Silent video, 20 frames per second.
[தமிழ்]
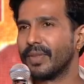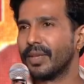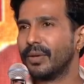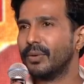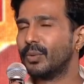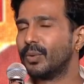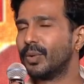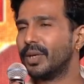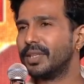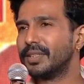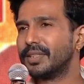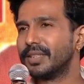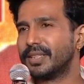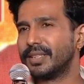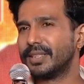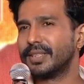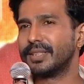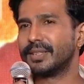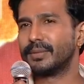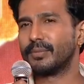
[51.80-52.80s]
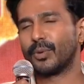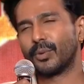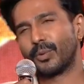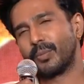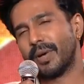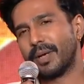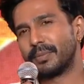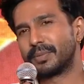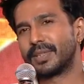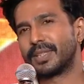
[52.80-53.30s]
உட்காந்துட்டு
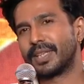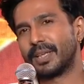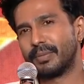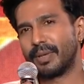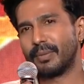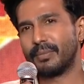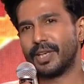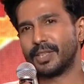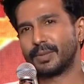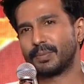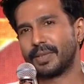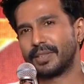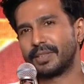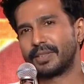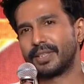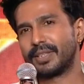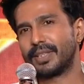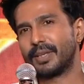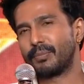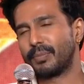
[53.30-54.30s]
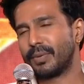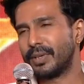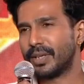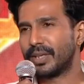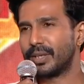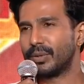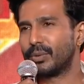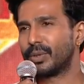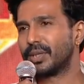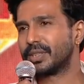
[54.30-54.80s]
ரொம்ப அப்செட்டாக அப்படியே மேட்ச் பார்த்துட்டு இருந்தேன்
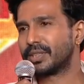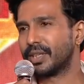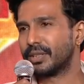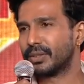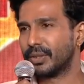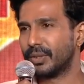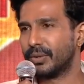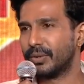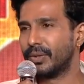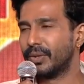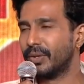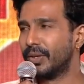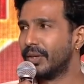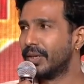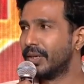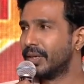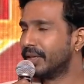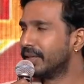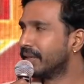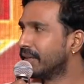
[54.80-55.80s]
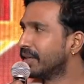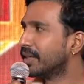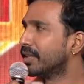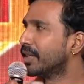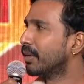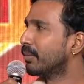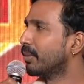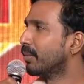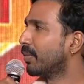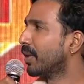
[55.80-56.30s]
பின்னாடி ஒரே சத்தம் இன்னும்
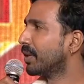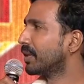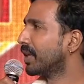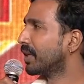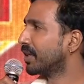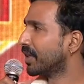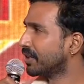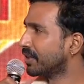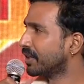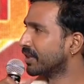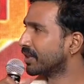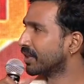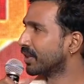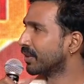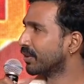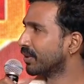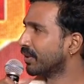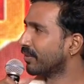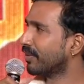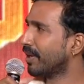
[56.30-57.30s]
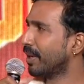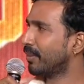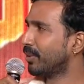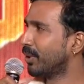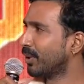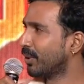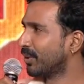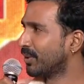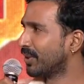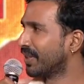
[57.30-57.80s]
திரும்பி பார்த்தா ரஜினி சார் வந்து
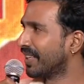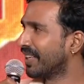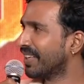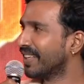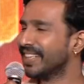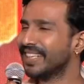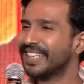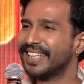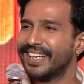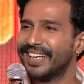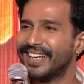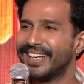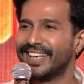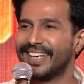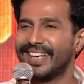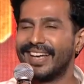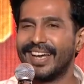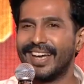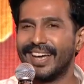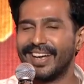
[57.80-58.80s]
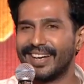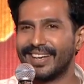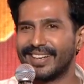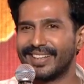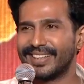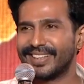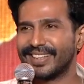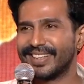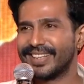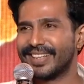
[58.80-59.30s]
ஃபேமிலியோடு வந்திருக்காரு
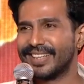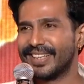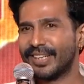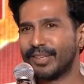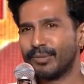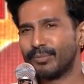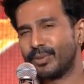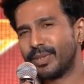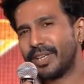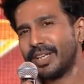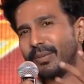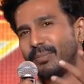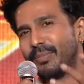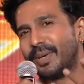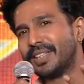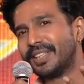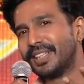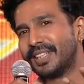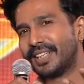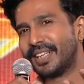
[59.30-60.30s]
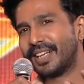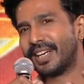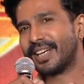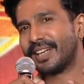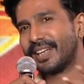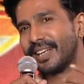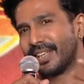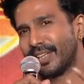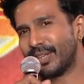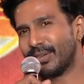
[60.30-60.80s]
அண்டு uh, முன்னாடி பார்த்தா
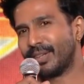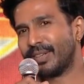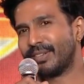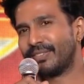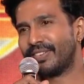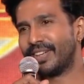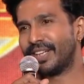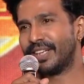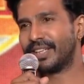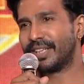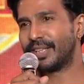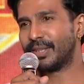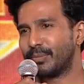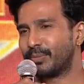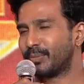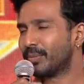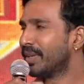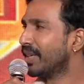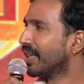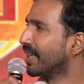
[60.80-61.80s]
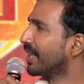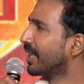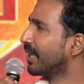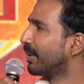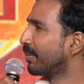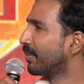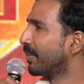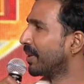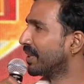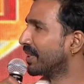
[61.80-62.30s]
கிரிக்கெட் அங்கேயும் நான் ஃபெயிலியரு பின்னாடி
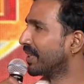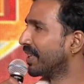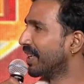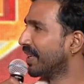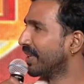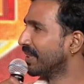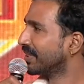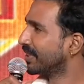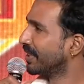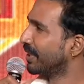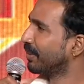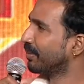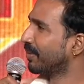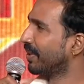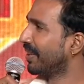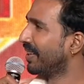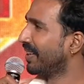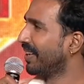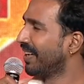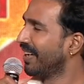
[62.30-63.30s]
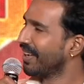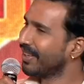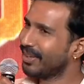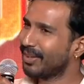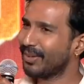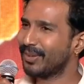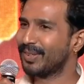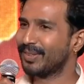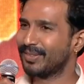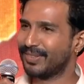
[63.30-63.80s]
திரும்பி பார்த்தா சினிமா
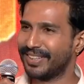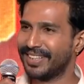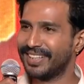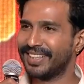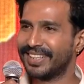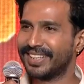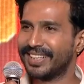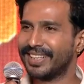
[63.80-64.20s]
அங்கேயும் நான் ஃபெயிலியர்